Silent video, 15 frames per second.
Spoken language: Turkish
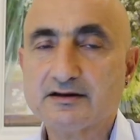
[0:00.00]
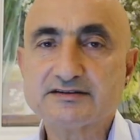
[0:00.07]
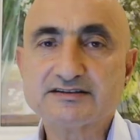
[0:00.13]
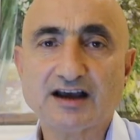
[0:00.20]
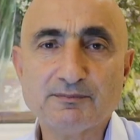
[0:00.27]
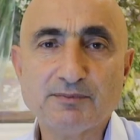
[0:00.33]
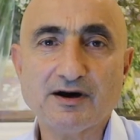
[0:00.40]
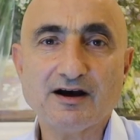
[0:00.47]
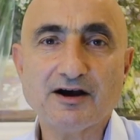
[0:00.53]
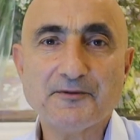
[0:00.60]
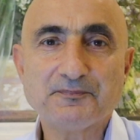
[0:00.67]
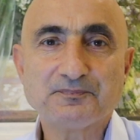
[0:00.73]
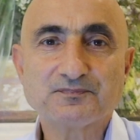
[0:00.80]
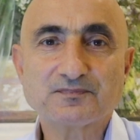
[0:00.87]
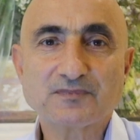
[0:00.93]
Sabah
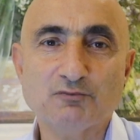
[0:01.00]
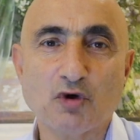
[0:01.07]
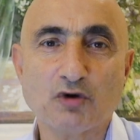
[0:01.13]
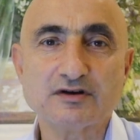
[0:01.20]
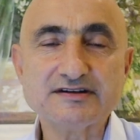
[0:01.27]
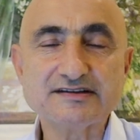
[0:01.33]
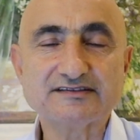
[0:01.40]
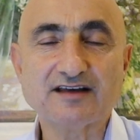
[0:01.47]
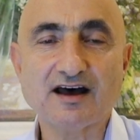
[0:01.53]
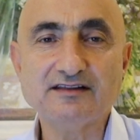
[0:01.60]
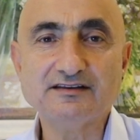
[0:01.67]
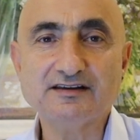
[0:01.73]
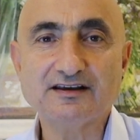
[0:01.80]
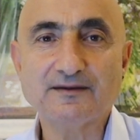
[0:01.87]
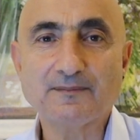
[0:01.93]
Morgan
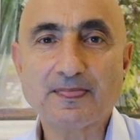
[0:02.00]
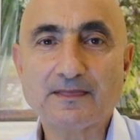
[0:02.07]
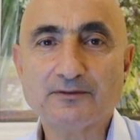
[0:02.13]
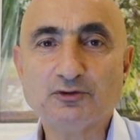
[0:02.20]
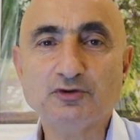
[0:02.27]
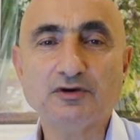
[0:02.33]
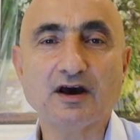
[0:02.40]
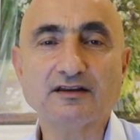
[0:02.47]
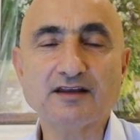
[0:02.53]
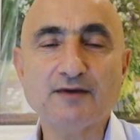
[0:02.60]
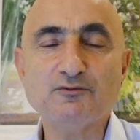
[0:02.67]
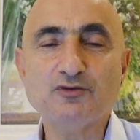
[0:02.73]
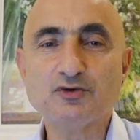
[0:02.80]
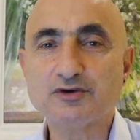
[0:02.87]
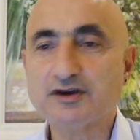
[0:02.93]
Stanley dünyanın
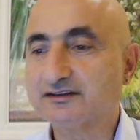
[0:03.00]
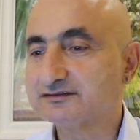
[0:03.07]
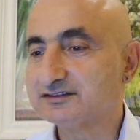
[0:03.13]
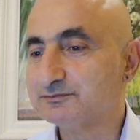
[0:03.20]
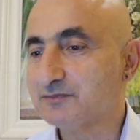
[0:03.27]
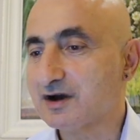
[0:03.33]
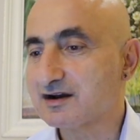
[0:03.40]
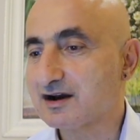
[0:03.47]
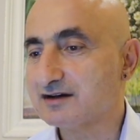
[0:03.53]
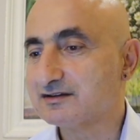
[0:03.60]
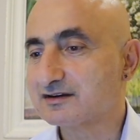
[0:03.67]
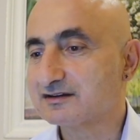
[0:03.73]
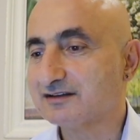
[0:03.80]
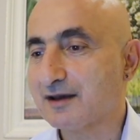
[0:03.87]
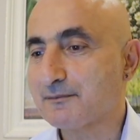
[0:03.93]
en büyük yatırım
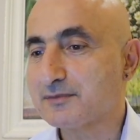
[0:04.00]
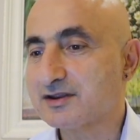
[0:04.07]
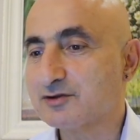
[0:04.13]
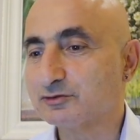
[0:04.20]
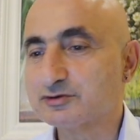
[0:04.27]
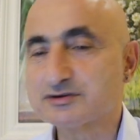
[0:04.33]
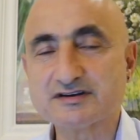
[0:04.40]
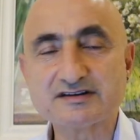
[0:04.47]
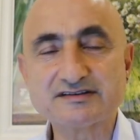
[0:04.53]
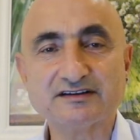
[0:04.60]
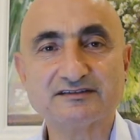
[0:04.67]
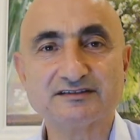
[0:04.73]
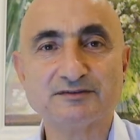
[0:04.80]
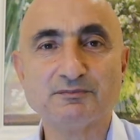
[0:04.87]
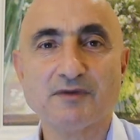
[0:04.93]
bankalarından biri, uluslararası
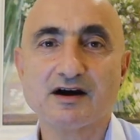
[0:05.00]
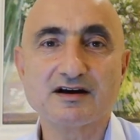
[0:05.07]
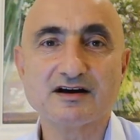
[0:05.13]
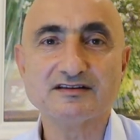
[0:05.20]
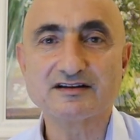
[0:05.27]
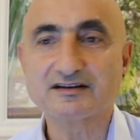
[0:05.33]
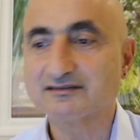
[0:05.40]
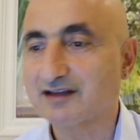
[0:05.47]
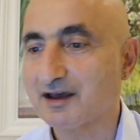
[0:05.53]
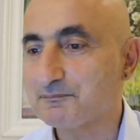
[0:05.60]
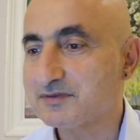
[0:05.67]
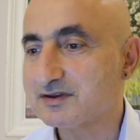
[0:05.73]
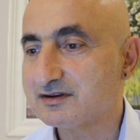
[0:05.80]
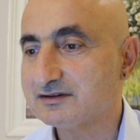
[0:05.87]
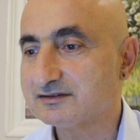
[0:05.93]
yatırım
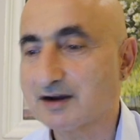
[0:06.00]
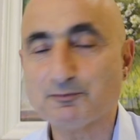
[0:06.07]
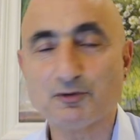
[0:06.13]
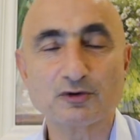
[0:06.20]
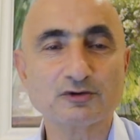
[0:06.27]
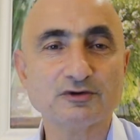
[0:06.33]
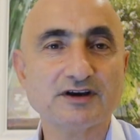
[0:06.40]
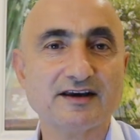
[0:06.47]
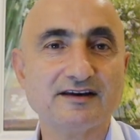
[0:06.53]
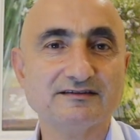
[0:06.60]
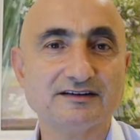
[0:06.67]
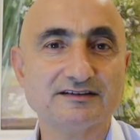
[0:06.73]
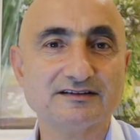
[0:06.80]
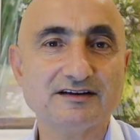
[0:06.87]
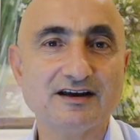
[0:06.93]
bankalarından biri raporunu
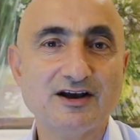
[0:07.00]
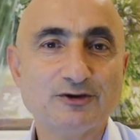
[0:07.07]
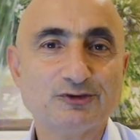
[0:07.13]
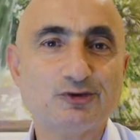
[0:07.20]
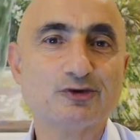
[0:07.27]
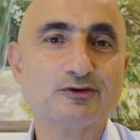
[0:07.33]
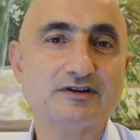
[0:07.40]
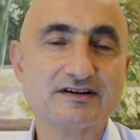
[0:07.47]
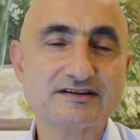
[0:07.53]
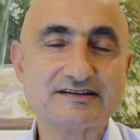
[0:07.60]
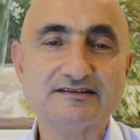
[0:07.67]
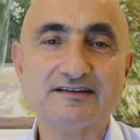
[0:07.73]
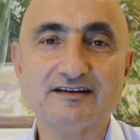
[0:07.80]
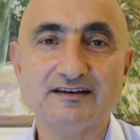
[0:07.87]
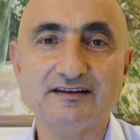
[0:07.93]
yayınladı Türk
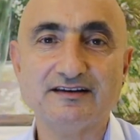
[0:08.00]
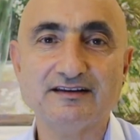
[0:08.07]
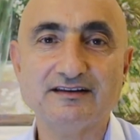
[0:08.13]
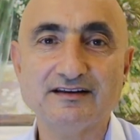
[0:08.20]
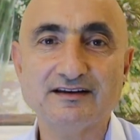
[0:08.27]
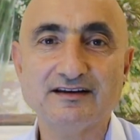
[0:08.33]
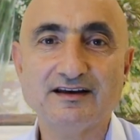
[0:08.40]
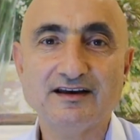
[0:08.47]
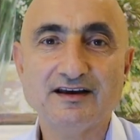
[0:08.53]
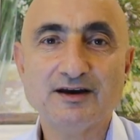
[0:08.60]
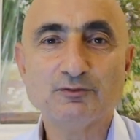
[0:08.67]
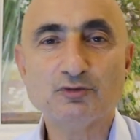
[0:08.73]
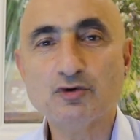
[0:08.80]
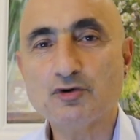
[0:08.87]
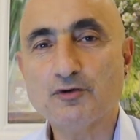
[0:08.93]
lirası ile ilgili.
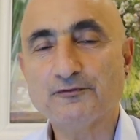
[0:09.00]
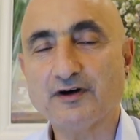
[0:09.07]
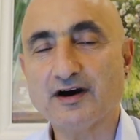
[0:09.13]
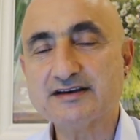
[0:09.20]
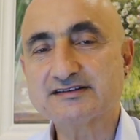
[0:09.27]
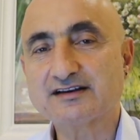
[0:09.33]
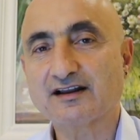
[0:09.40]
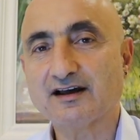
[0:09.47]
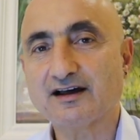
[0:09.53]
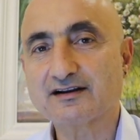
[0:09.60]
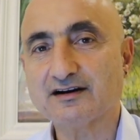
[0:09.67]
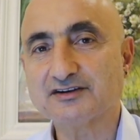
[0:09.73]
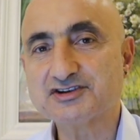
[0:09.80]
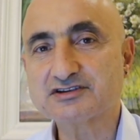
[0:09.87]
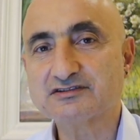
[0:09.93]
Bu faiz
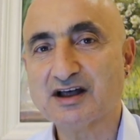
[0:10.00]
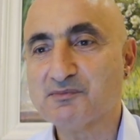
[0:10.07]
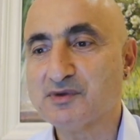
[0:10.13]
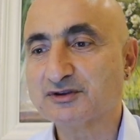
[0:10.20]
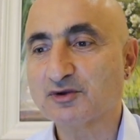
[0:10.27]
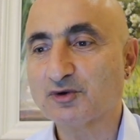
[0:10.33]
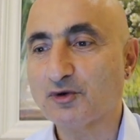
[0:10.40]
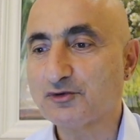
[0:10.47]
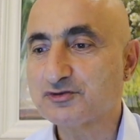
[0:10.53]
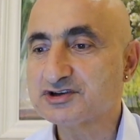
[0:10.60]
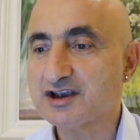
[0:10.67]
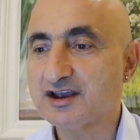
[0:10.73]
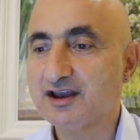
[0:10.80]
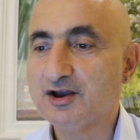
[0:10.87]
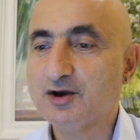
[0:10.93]
kararı açıklanmadan
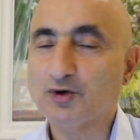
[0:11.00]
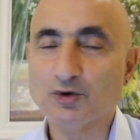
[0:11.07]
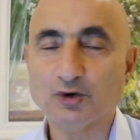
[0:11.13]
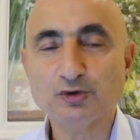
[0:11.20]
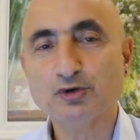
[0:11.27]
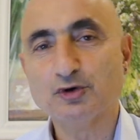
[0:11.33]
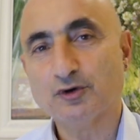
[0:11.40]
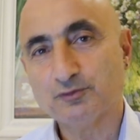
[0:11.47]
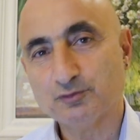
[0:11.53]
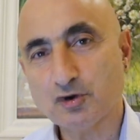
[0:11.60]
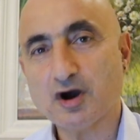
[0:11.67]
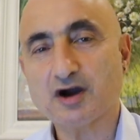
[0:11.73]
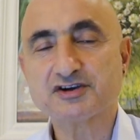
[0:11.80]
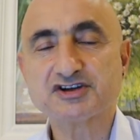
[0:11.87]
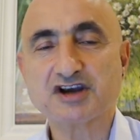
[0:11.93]
önce onu
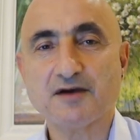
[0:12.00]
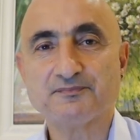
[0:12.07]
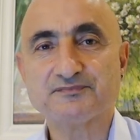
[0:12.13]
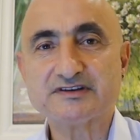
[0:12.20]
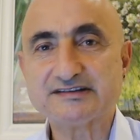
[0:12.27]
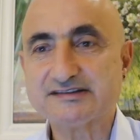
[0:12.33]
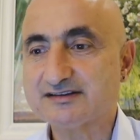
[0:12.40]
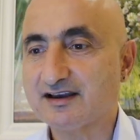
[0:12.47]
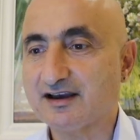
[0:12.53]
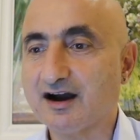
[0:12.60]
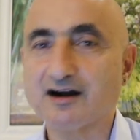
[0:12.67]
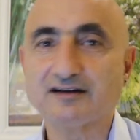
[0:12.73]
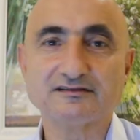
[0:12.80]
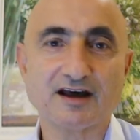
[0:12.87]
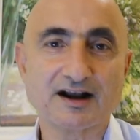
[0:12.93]
bu akşam size
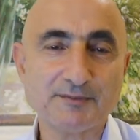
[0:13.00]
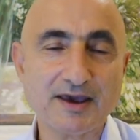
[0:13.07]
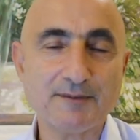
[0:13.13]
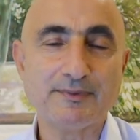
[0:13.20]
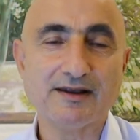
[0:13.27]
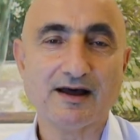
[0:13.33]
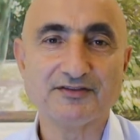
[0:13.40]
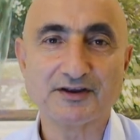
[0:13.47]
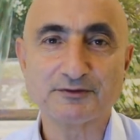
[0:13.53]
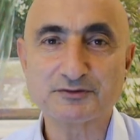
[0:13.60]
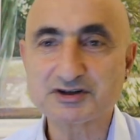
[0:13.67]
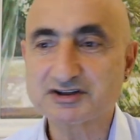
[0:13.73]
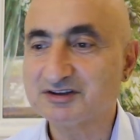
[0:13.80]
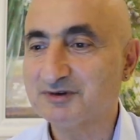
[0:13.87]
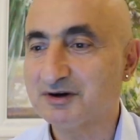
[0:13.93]
aktarmayı
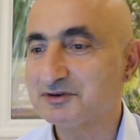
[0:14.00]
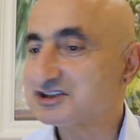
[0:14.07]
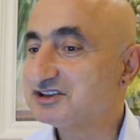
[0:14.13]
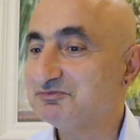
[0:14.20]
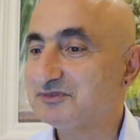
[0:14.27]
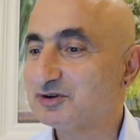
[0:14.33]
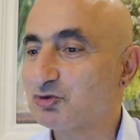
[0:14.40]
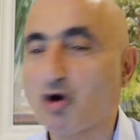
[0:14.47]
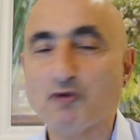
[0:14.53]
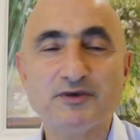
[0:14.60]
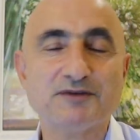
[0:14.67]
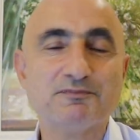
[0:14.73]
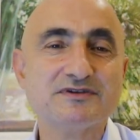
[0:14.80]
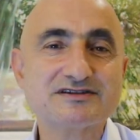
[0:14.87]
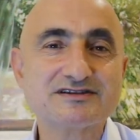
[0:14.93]
planlamıştım ama şimdi
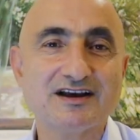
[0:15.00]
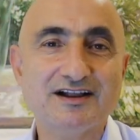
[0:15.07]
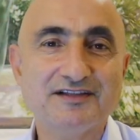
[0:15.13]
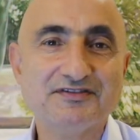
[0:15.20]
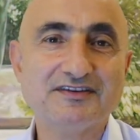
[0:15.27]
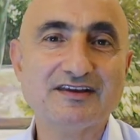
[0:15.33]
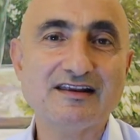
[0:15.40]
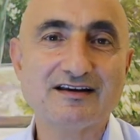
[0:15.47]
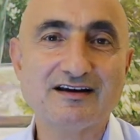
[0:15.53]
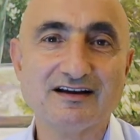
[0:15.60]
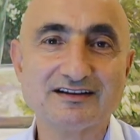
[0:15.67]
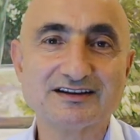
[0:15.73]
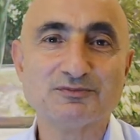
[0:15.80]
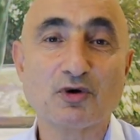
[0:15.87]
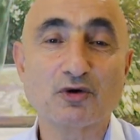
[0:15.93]
komik bir nitelik
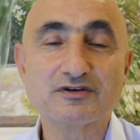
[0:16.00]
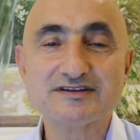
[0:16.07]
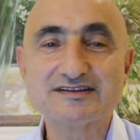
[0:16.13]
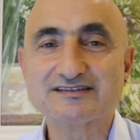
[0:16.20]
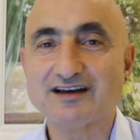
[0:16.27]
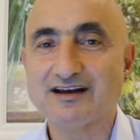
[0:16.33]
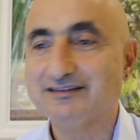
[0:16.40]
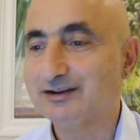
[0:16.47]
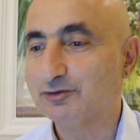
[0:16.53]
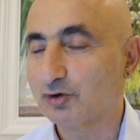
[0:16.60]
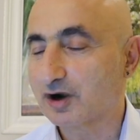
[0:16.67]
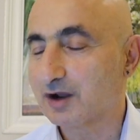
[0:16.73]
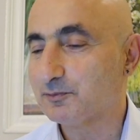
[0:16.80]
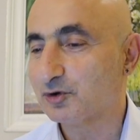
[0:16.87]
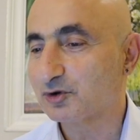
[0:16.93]
aldı Morgan Stanley'in
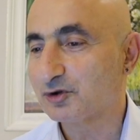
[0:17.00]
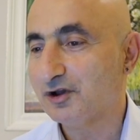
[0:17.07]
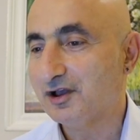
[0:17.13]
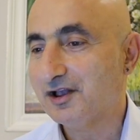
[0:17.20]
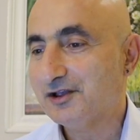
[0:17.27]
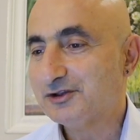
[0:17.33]
o raporu.